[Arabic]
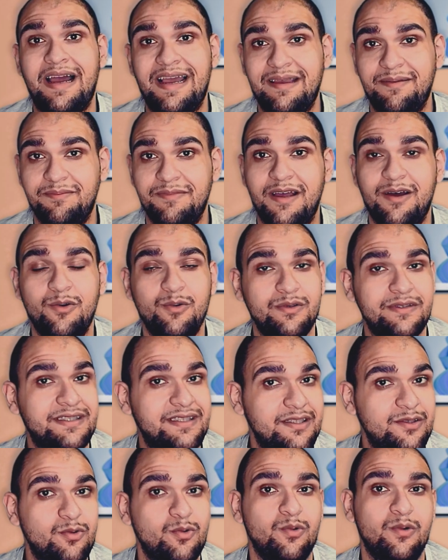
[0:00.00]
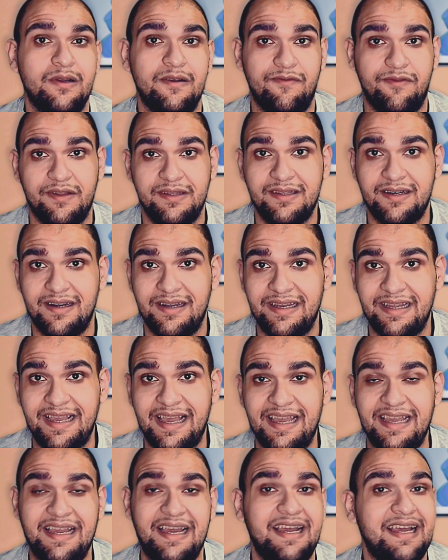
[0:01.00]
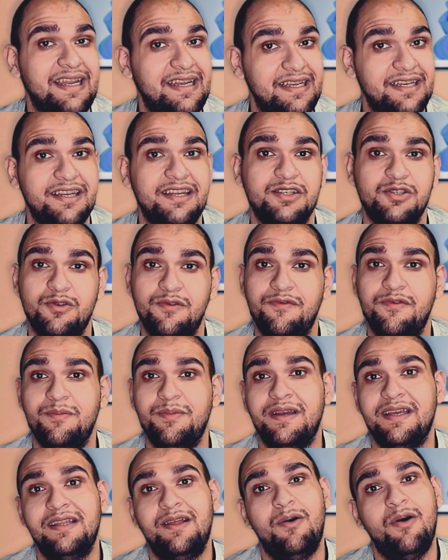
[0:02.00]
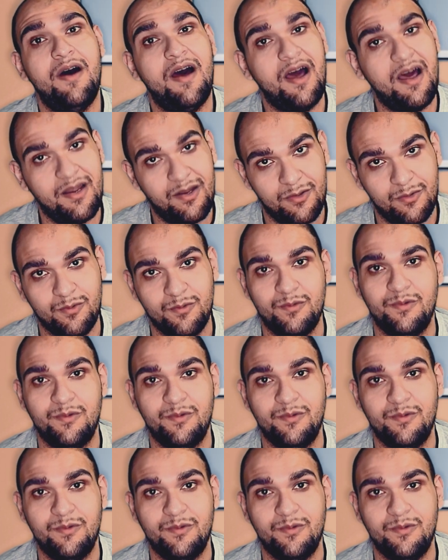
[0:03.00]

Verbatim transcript: وهيبداوا يزيدوا الفتره اللي جايه خلينا نشوفهم كده على